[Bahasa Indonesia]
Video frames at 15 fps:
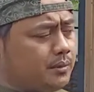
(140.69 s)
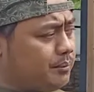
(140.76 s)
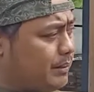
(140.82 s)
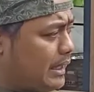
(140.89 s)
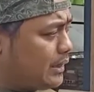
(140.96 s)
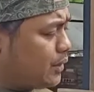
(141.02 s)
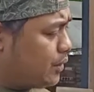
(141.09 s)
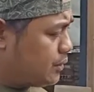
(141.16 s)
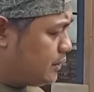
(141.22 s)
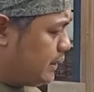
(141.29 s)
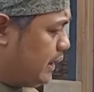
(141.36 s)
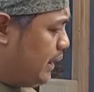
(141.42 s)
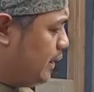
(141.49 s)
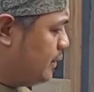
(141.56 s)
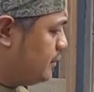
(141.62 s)
parot
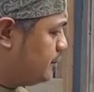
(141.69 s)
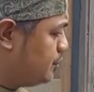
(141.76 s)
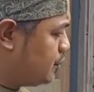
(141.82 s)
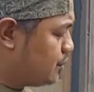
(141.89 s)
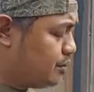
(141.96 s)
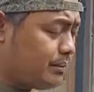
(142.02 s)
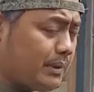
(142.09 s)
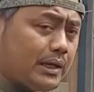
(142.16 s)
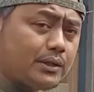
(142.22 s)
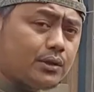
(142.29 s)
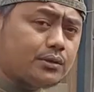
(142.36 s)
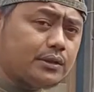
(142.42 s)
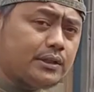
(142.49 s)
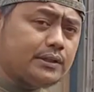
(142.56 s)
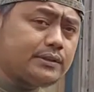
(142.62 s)
ya burung parot
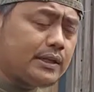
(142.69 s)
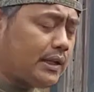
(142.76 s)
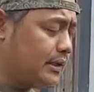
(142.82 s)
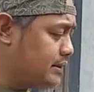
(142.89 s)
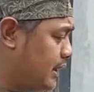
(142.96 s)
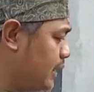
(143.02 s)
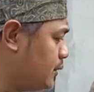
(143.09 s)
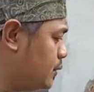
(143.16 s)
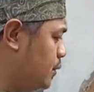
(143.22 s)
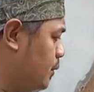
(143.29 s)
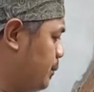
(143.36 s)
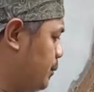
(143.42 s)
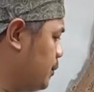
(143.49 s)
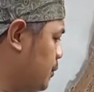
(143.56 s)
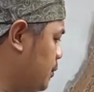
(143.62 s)
ini salah satu
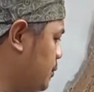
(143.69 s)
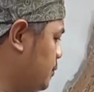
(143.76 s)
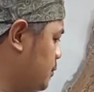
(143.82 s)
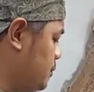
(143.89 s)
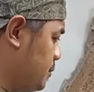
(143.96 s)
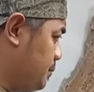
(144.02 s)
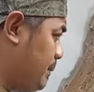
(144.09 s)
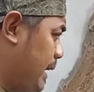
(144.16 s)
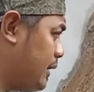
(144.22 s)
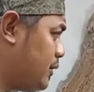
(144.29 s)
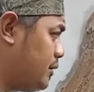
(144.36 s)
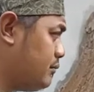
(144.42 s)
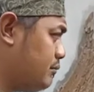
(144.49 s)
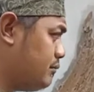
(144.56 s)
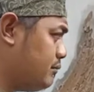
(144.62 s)
burung parot